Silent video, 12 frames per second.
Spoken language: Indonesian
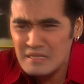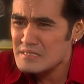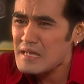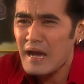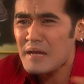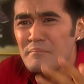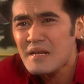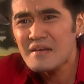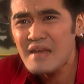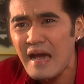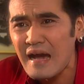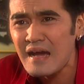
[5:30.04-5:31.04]
pasti akan
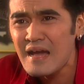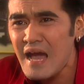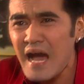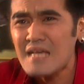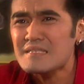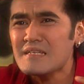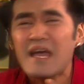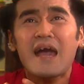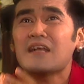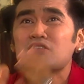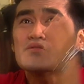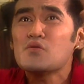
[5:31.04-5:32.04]
meledak hasilnya
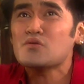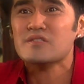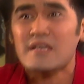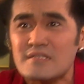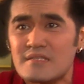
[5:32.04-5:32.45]
akan sukses,